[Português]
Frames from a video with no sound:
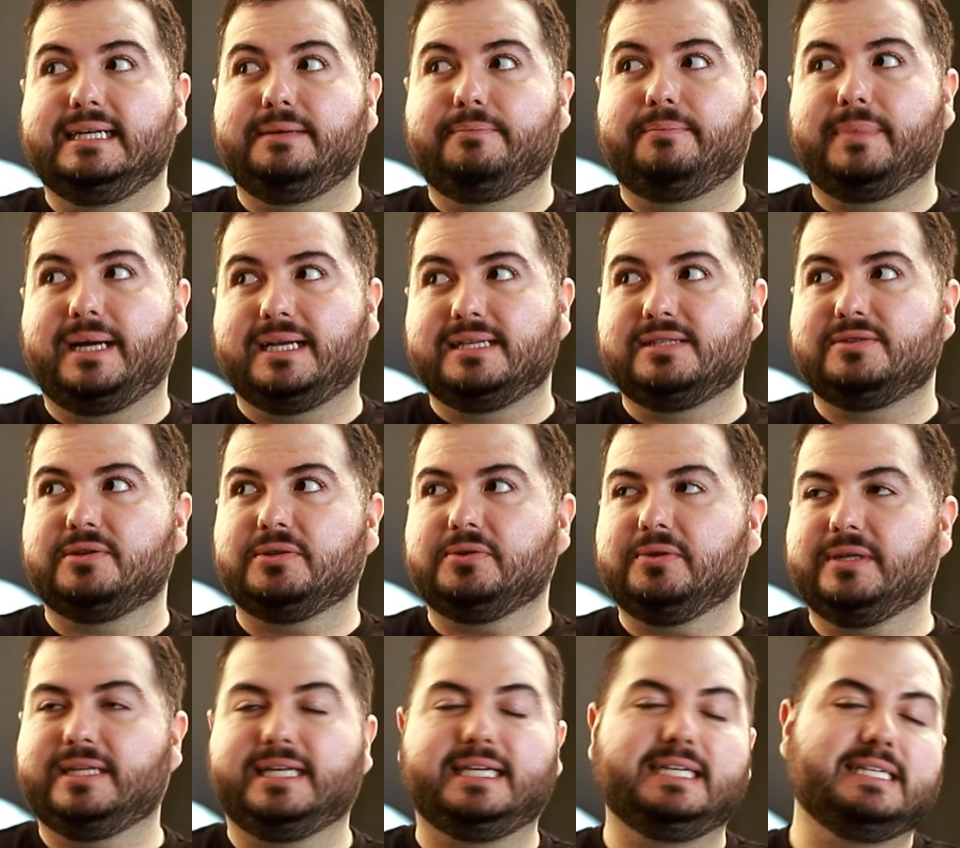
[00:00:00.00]
Mas eu
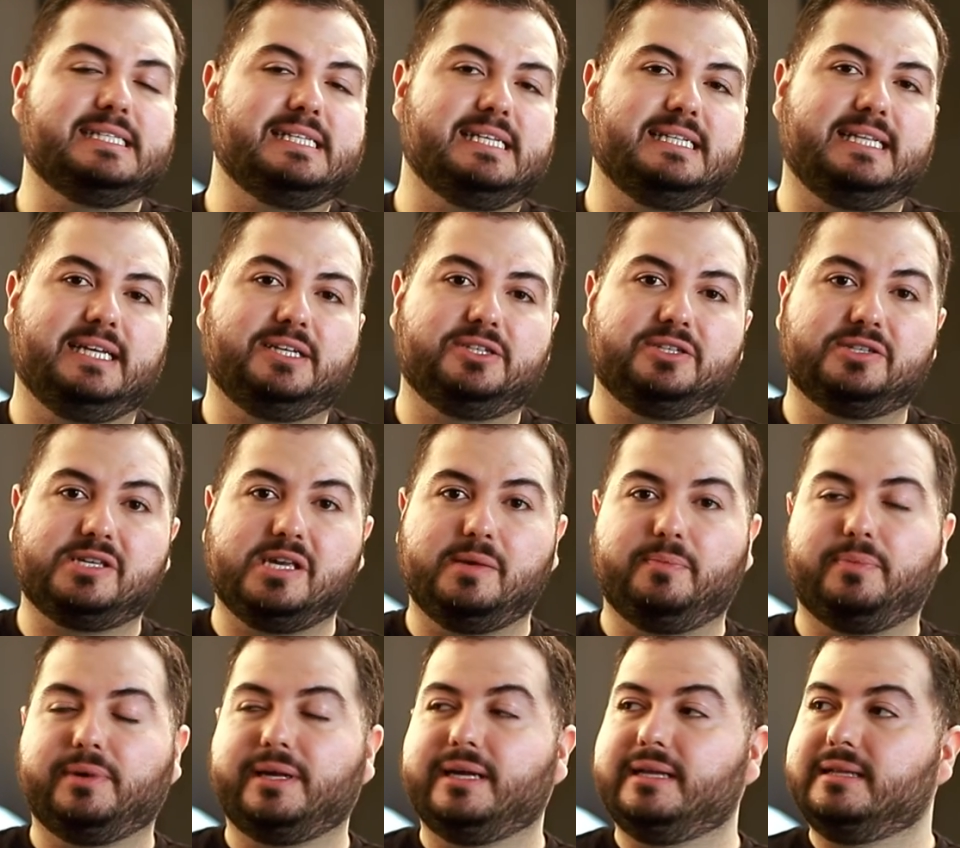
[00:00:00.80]
adorei esse teste
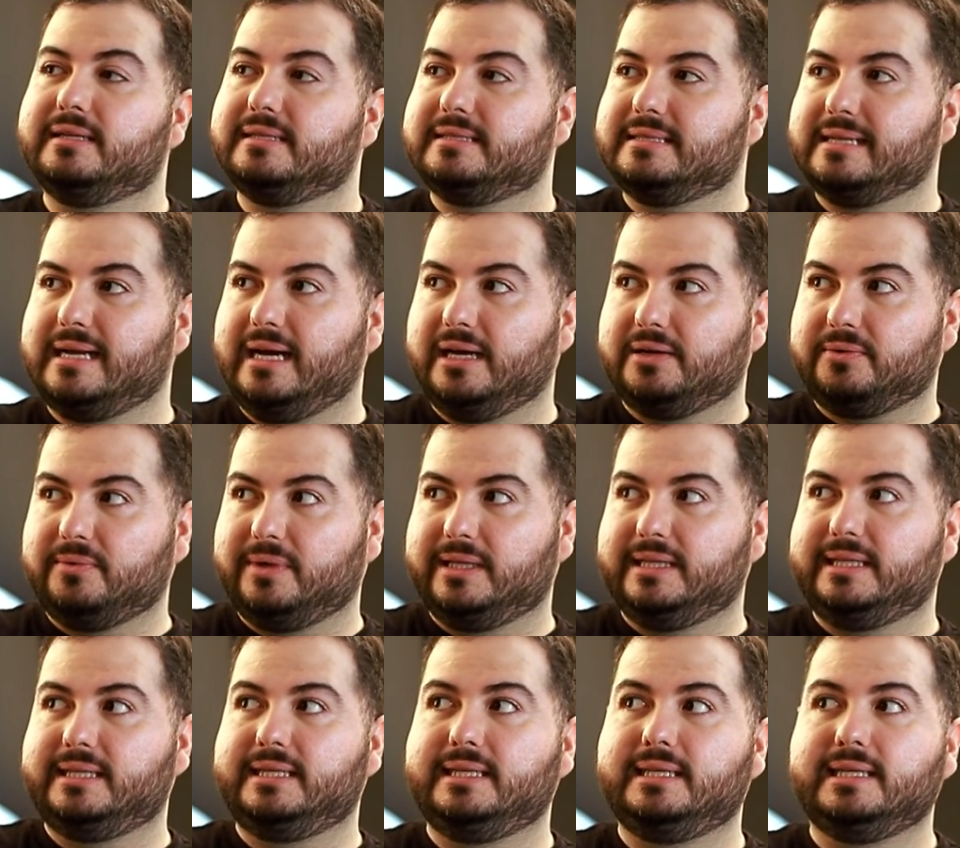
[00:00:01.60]
aqui porque eles ficaram
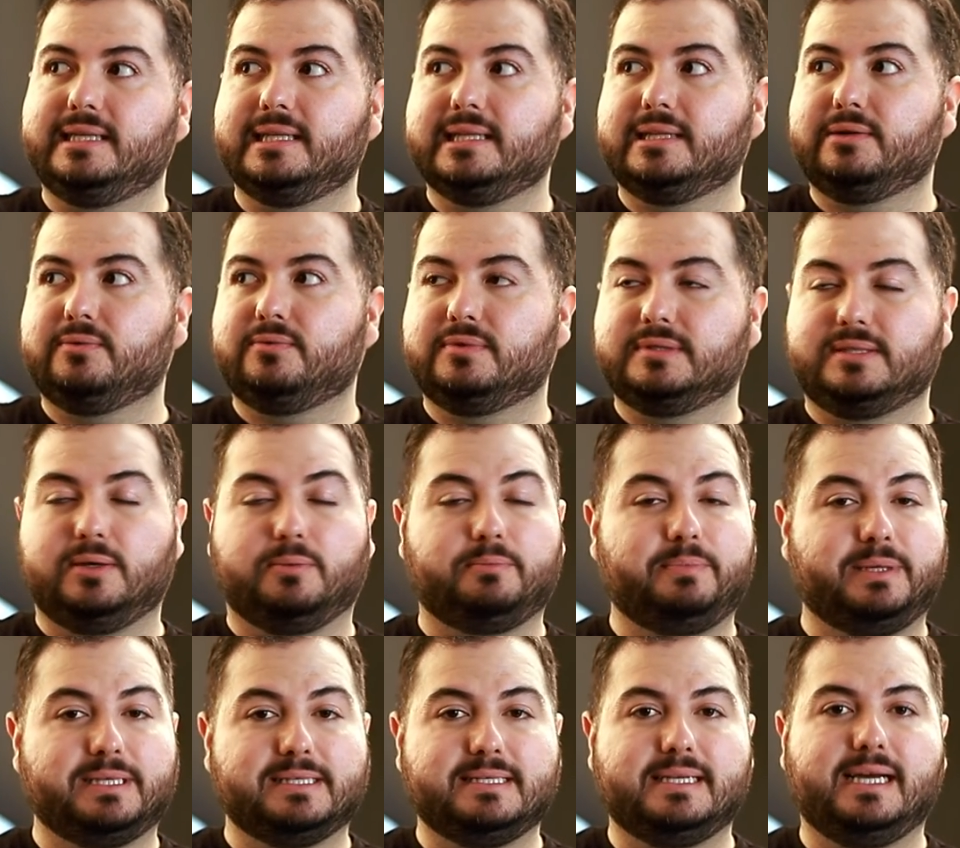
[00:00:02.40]
ali, não
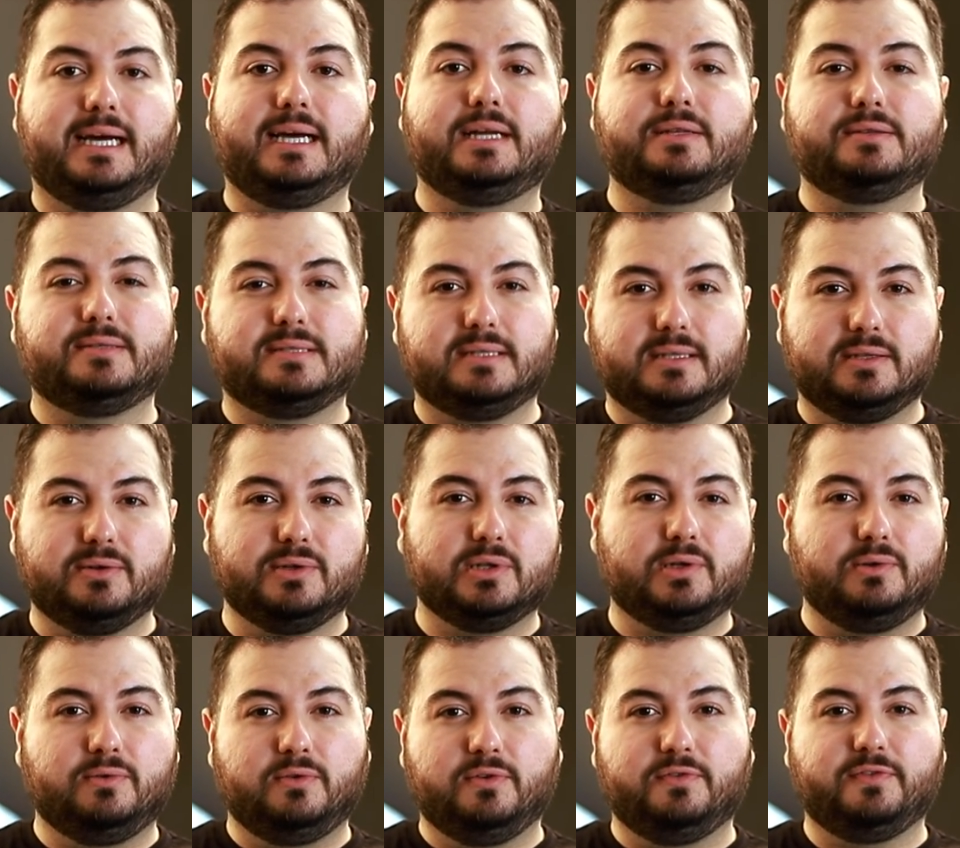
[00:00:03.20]
são pesados,
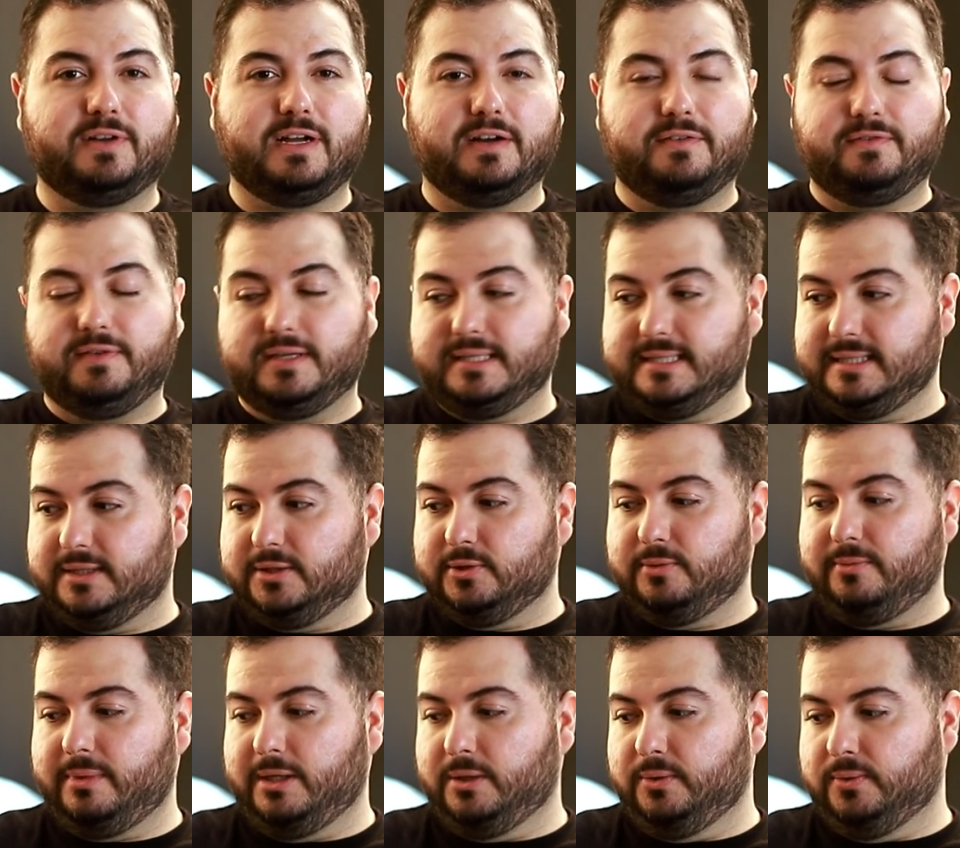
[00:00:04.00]
então não vou ficar
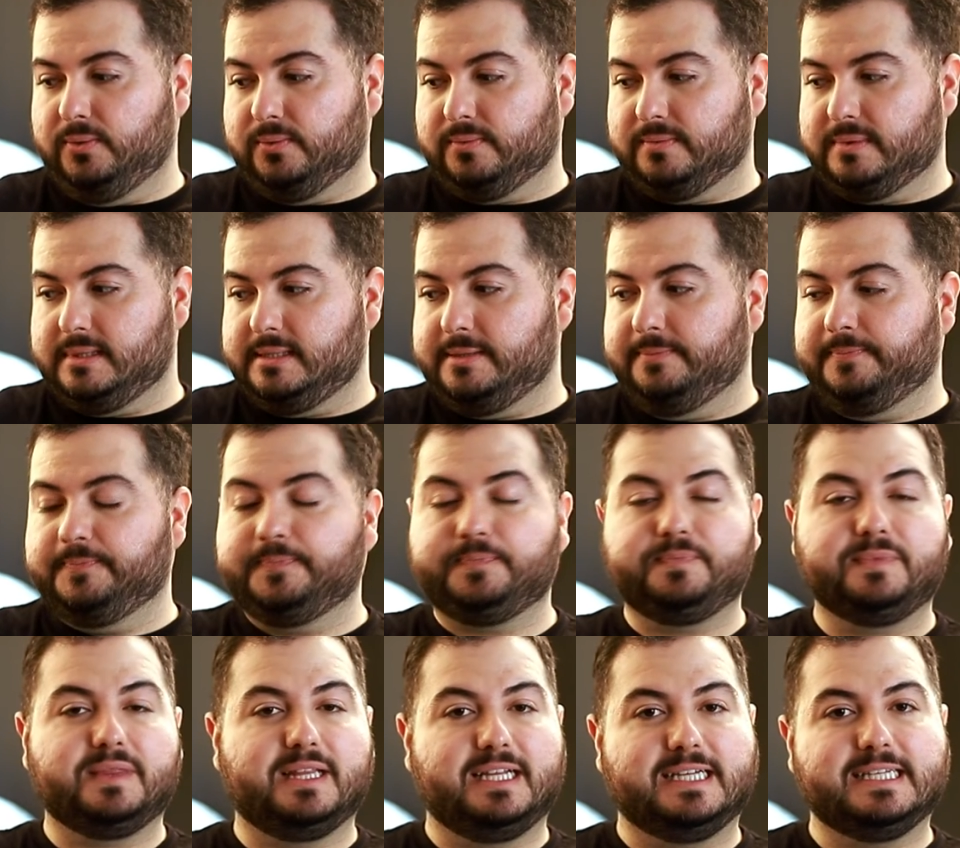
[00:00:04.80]
fazendo bagunça,
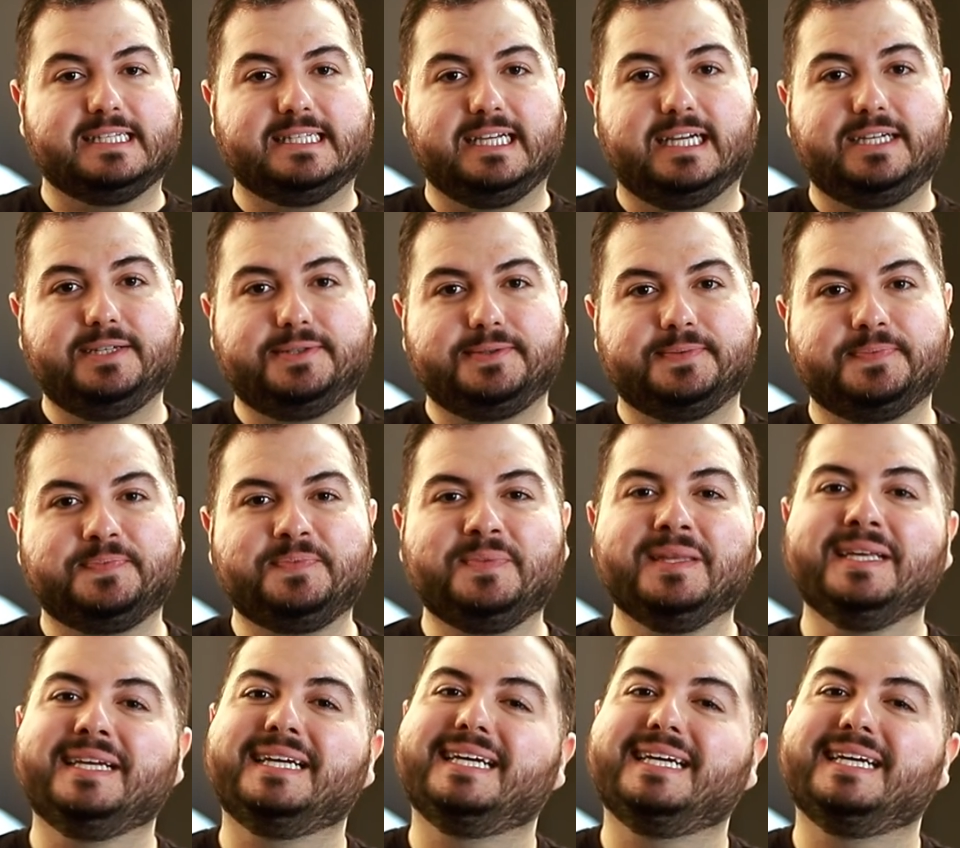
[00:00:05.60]
tá certo?